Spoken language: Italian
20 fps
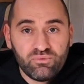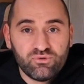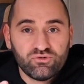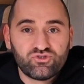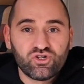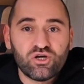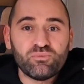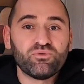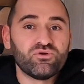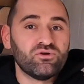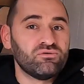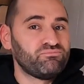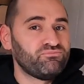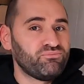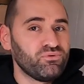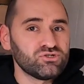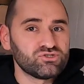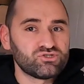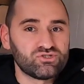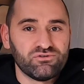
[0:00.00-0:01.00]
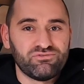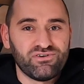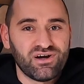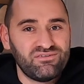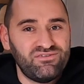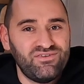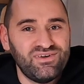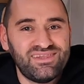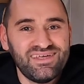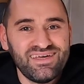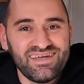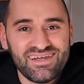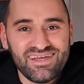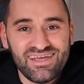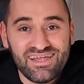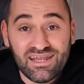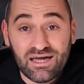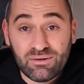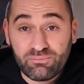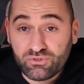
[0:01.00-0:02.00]
Purtroppo non posso far
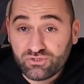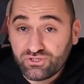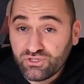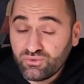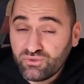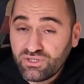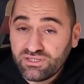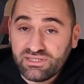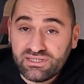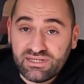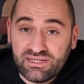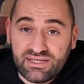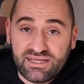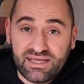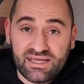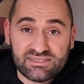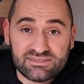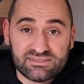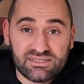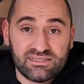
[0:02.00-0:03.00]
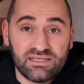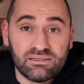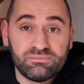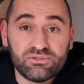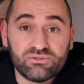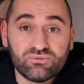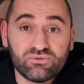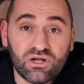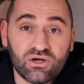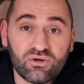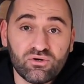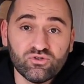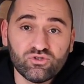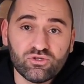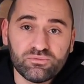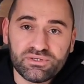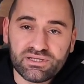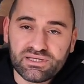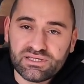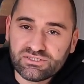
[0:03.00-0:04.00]
vedere la procedura di richiesta di apertura
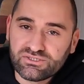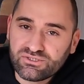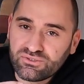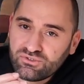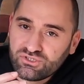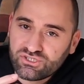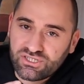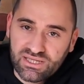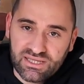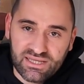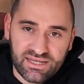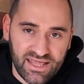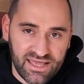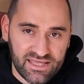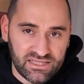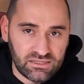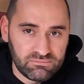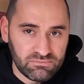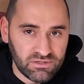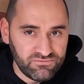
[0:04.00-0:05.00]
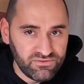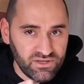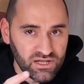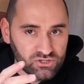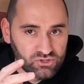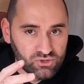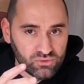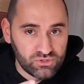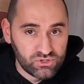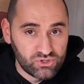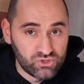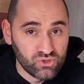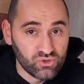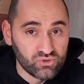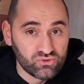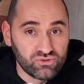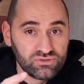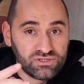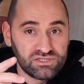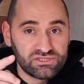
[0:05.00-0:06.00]
conto perché sono già cliente, ma vi lascio qui
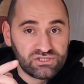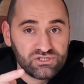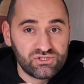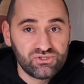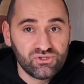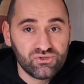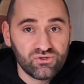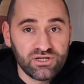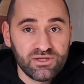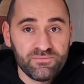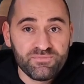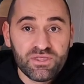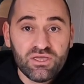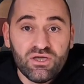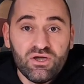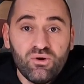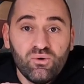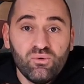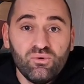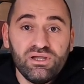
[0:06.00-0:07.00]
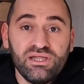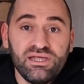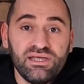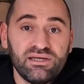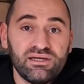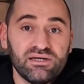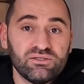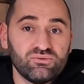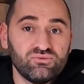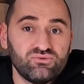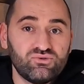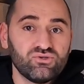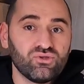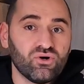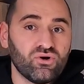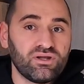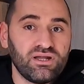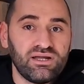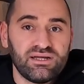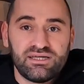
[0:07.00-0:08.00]
sotto in descrizione un link ad un
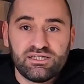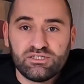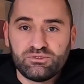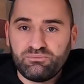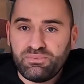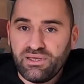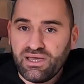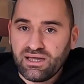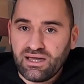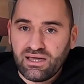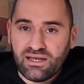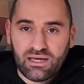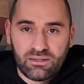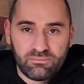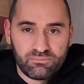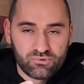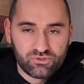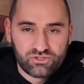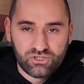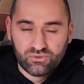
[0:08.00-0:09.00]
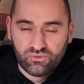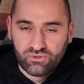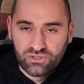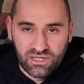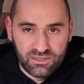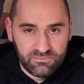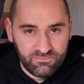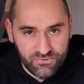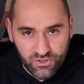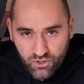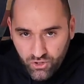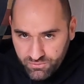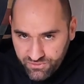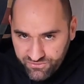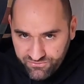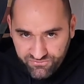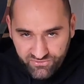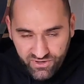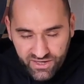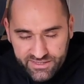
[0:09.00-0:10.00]
tutorial che spiega la procedura di come
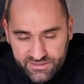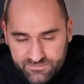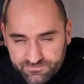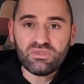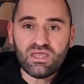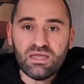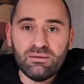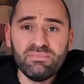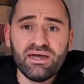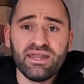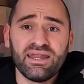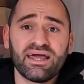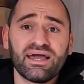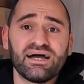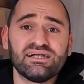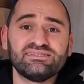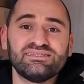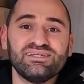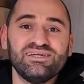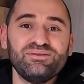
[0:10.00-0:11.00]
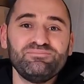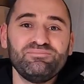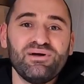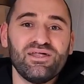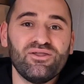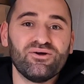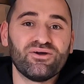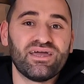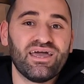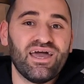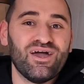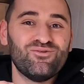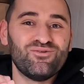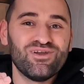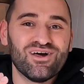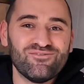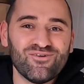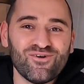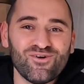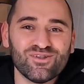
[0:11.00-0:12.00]
fare. Bene ragazzi, il bello è che
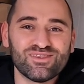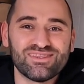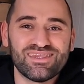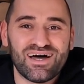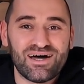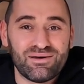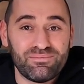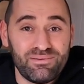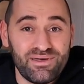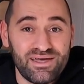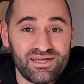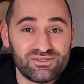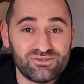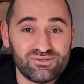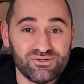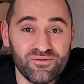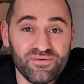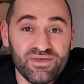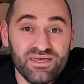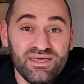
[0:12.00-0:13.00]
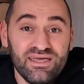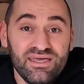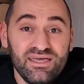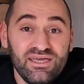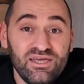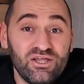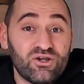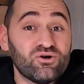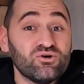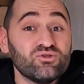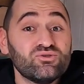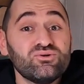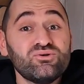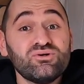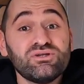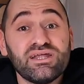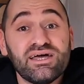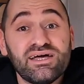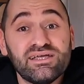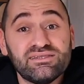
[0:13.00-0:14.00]
una volta aperto il conto
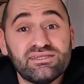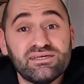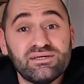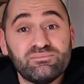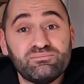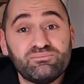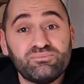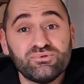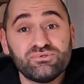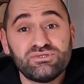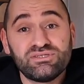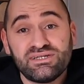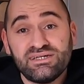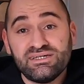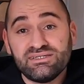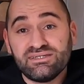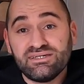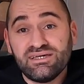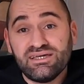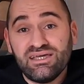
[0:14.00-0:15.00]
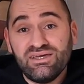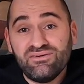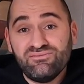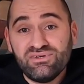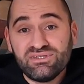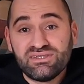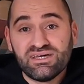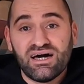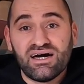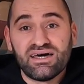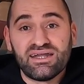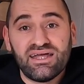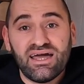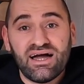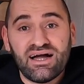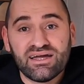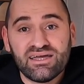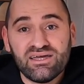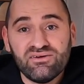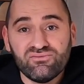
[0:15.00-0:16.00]
corrente potrete invitare
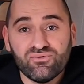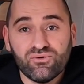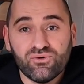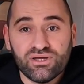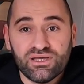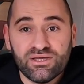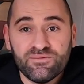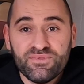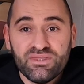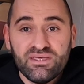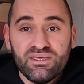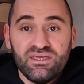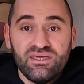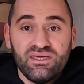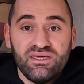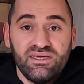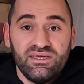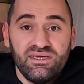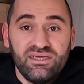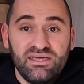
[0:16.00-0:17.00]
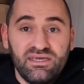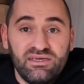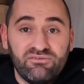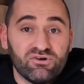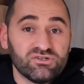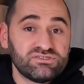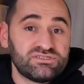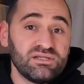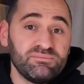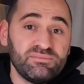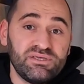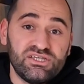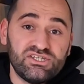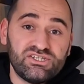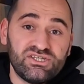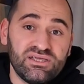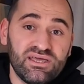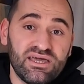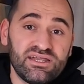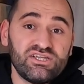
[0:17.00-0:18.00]
anche voi i vostri
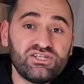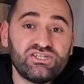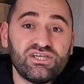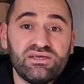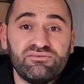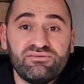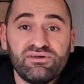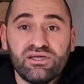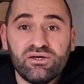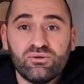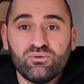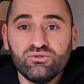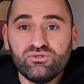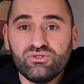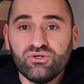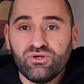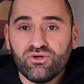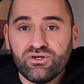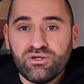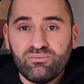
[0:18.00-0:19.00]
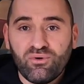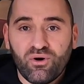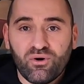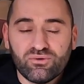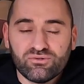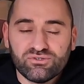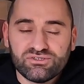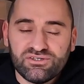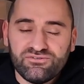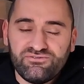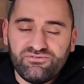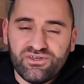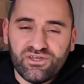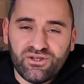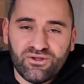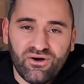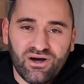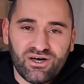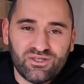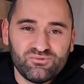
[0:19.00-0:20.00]
amici e ricevere ulteriori bonus
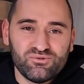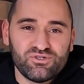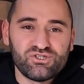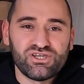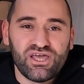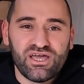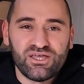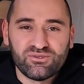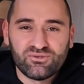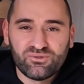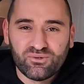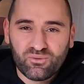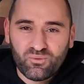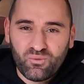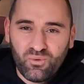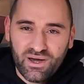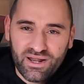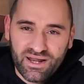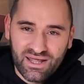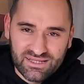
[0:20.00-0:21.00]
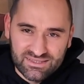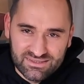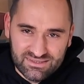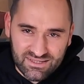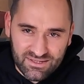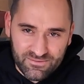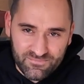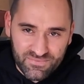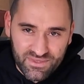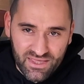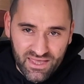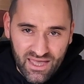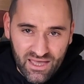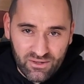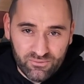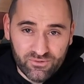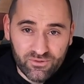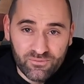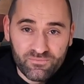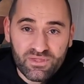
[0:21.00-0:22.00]
fino a 240
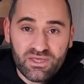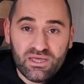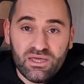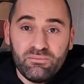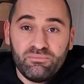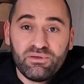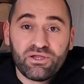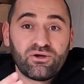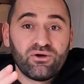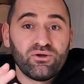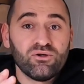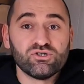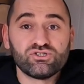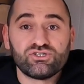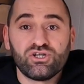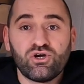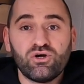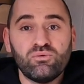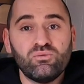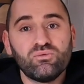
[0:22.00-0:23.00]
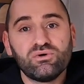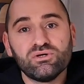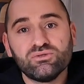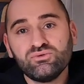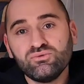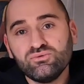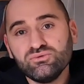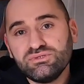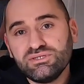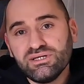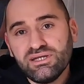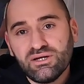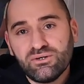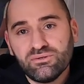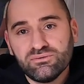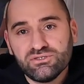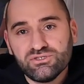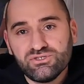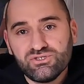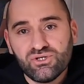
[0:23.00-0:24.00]
euro. Per conoscere comunque tutte le
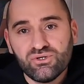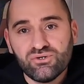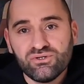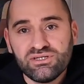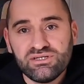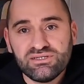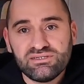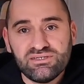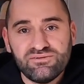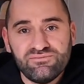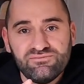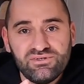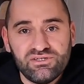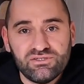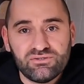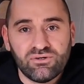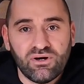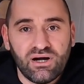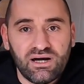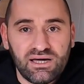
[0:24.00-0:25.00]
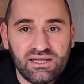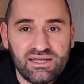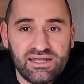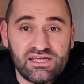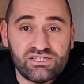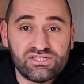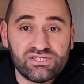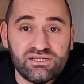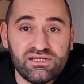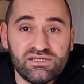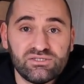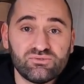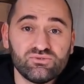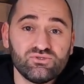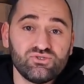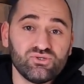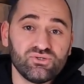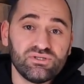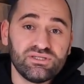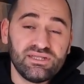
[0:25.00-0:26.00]
condizioni ti invito a leggere le
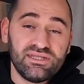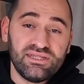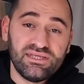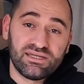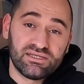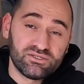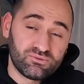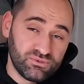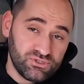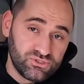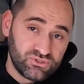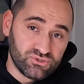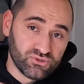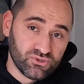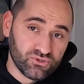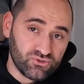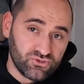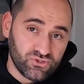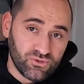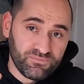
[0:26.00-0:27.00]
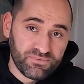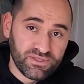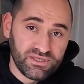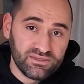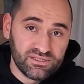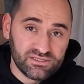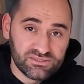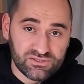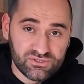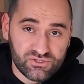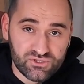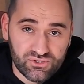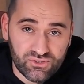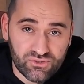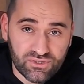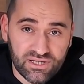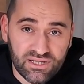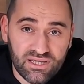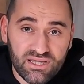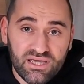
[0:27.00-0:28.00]
istruzioni del link qui sotto in
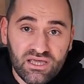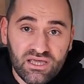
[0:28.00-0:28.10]
descrizione.